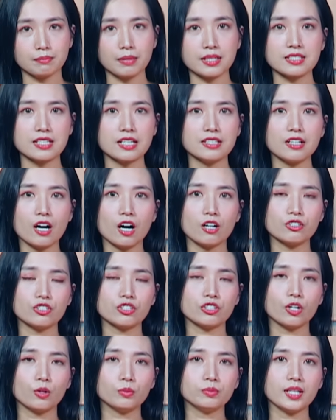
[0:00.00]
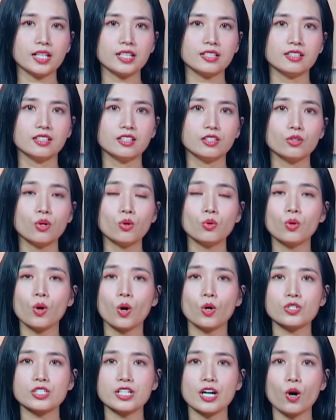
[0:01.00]
Bà Sen Orange thông tin
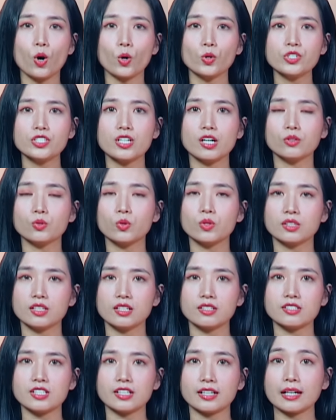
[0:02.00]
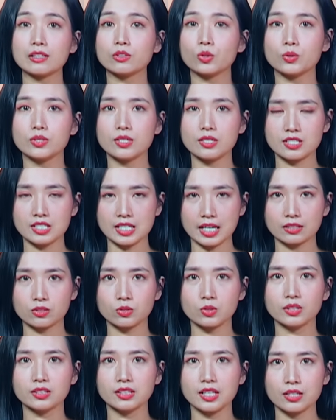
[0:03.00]
Google sẽ hỗ trợ nguồn lực cho các tổ chức sản
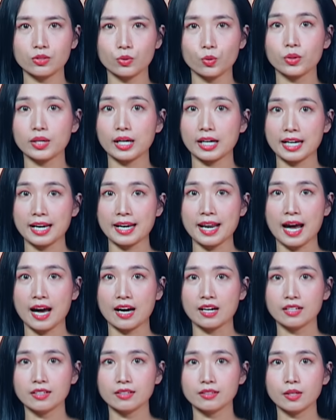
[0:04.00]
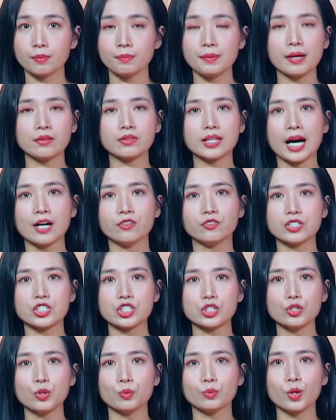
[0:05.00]
xuất tin của Canada giúp đào tạo và
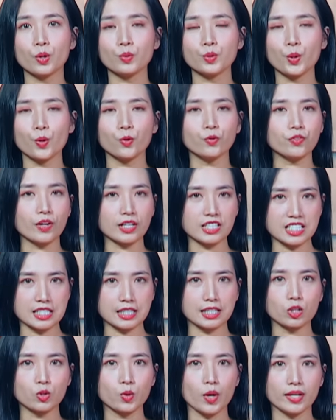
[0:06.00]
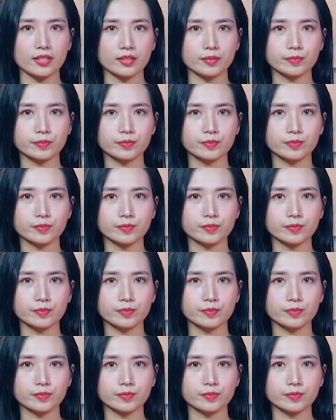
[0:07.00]
sử dụng công cụ phát triển kinh doanh.